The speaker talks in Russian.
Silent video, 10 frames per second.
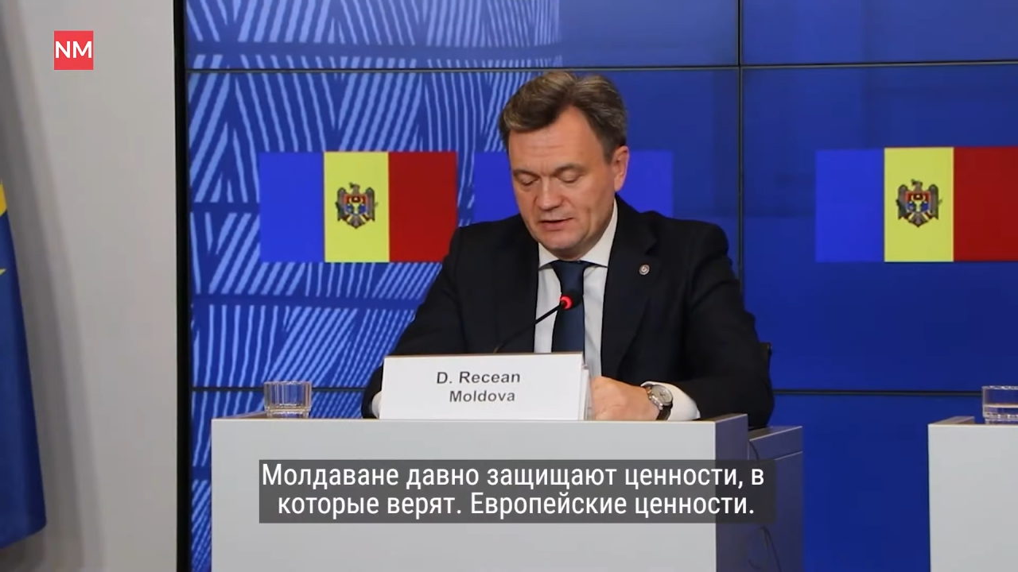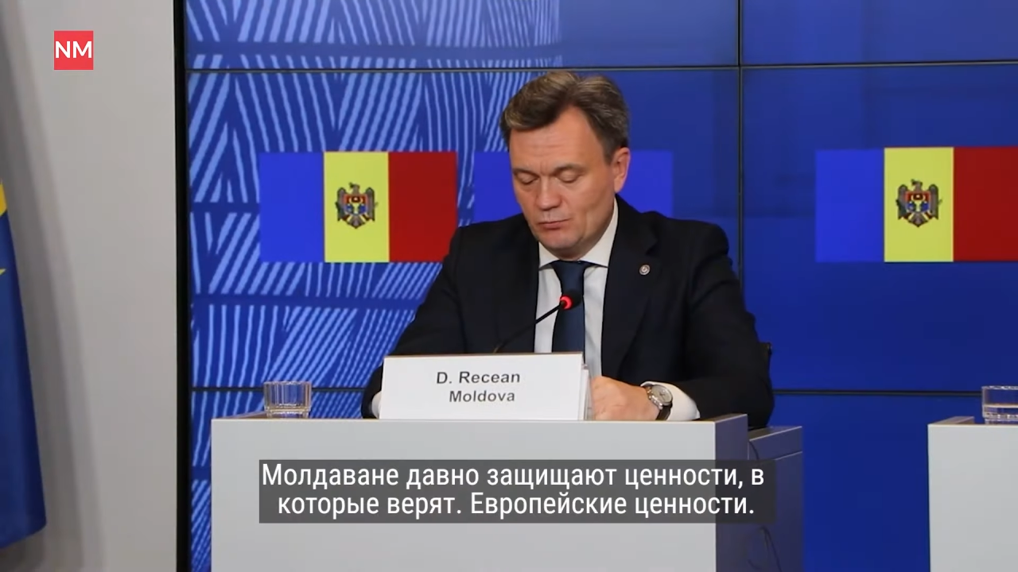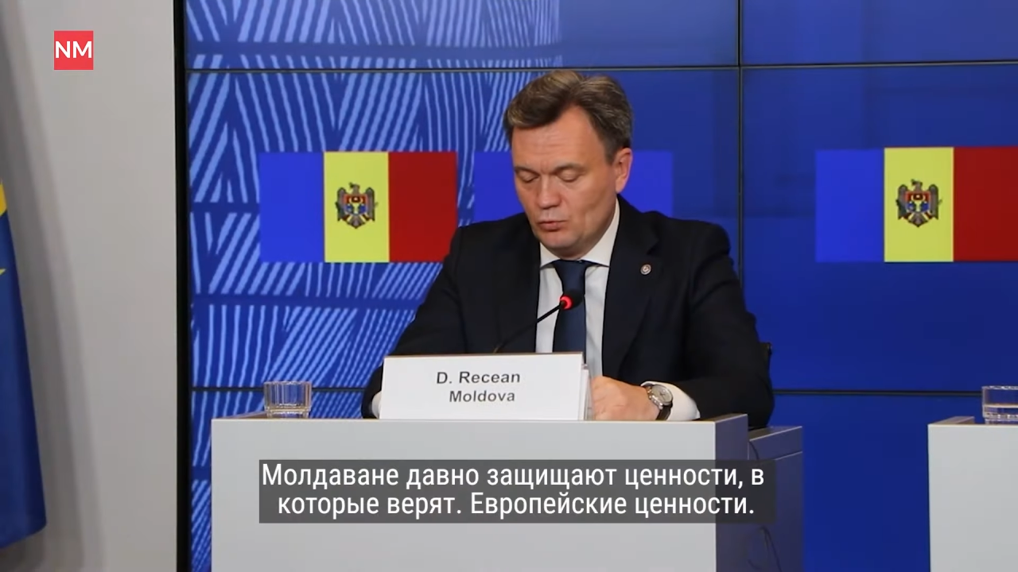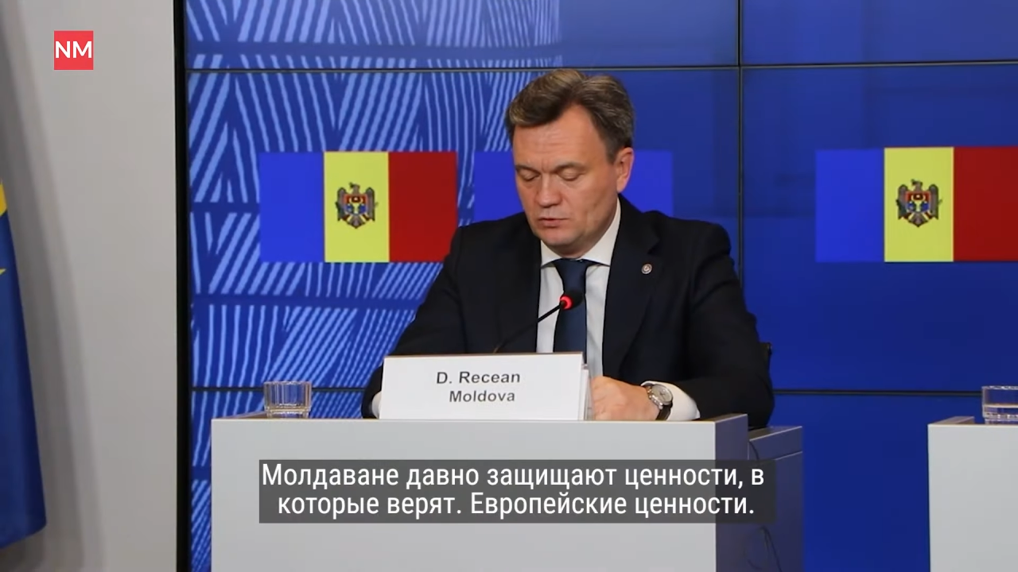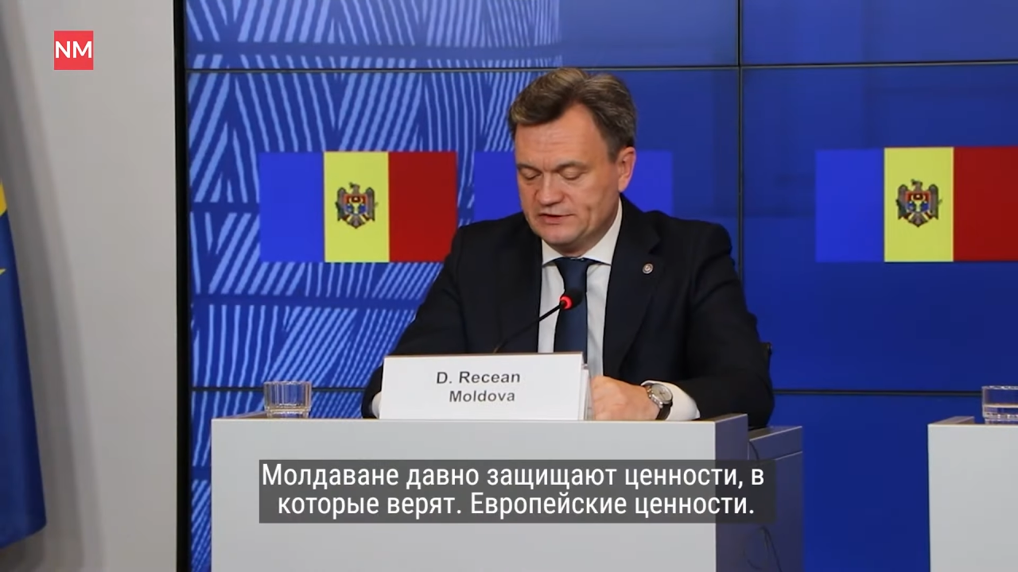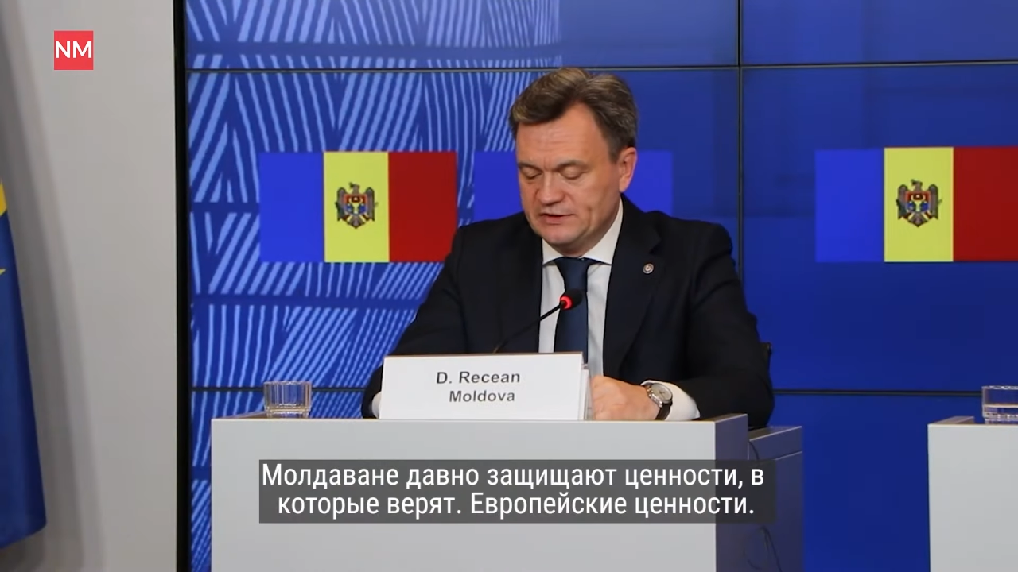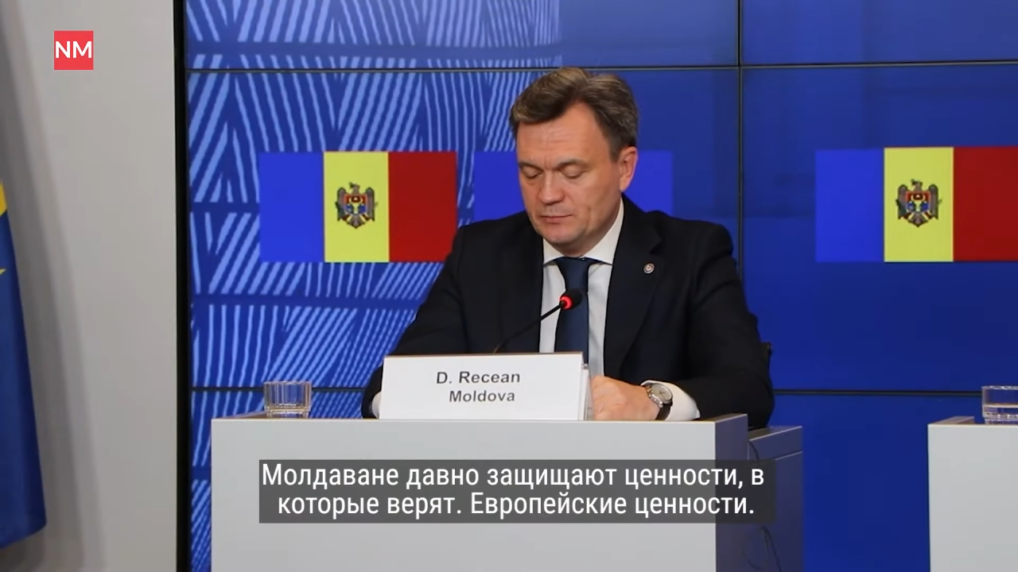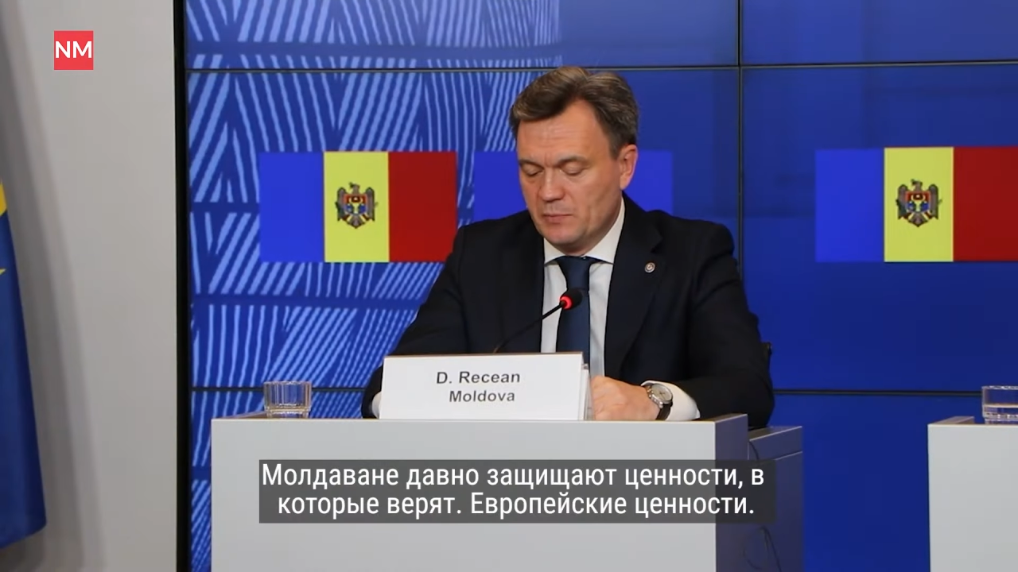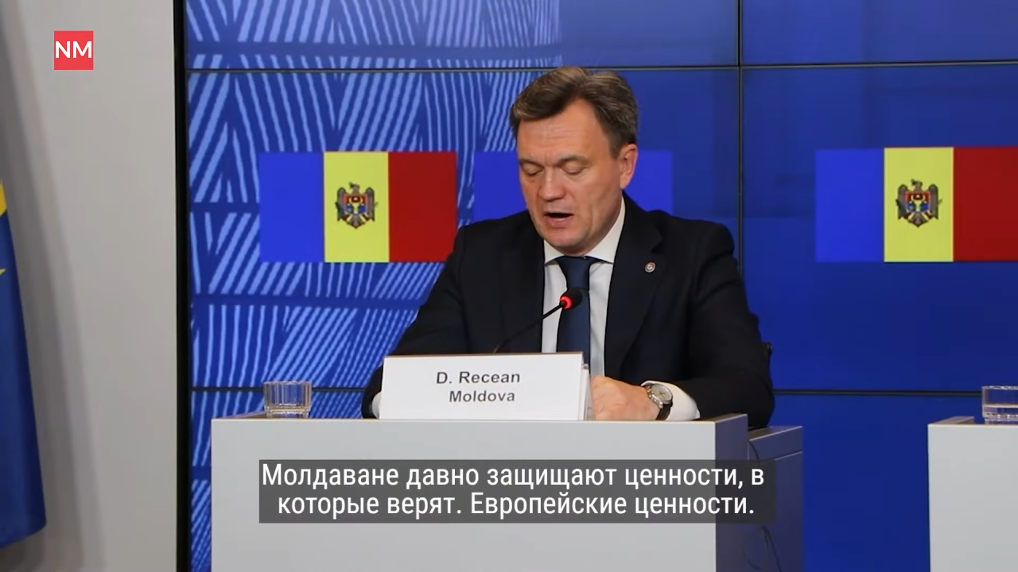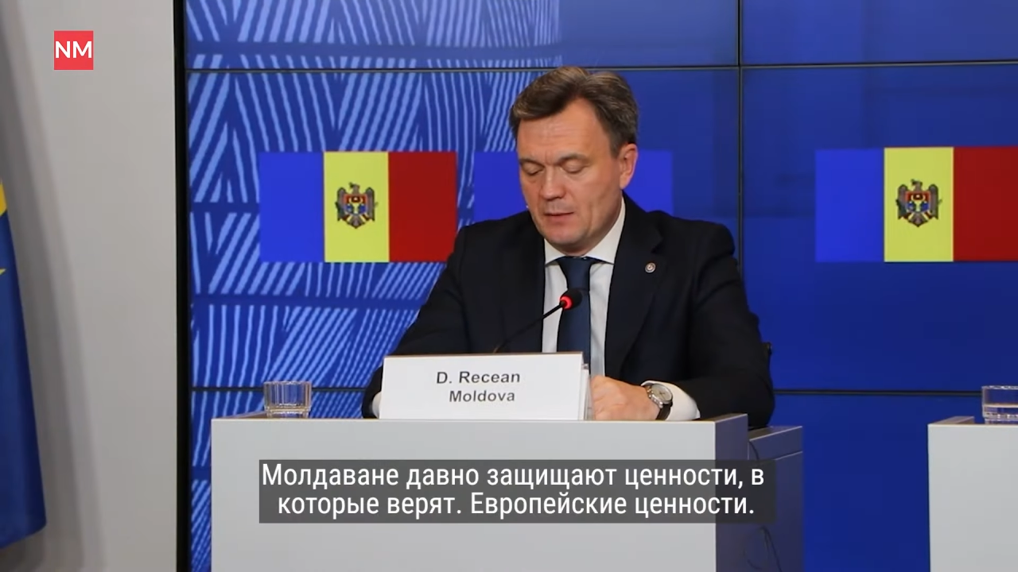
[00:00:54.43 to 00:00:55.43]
de mult timp